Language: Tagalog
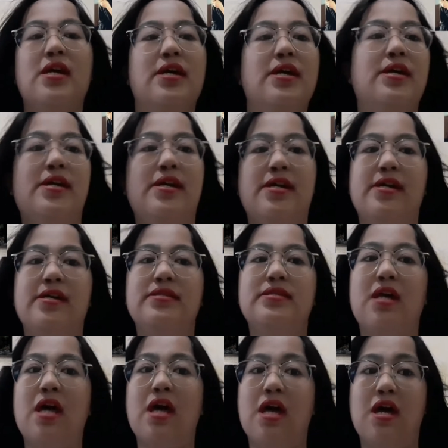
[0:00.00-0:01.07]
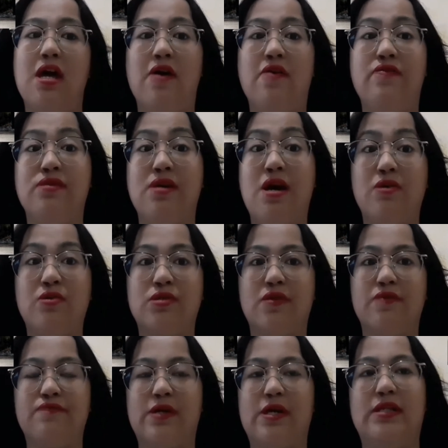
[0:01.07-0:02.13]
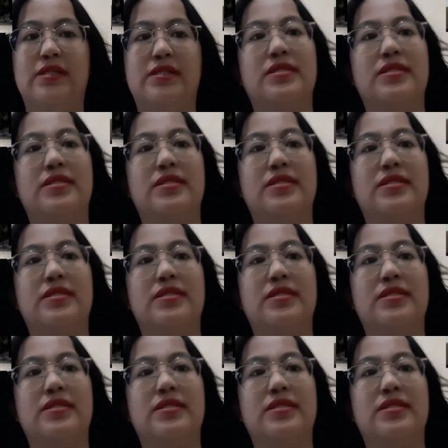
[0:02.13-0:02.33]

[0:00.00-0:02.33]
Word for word: and The House of Art.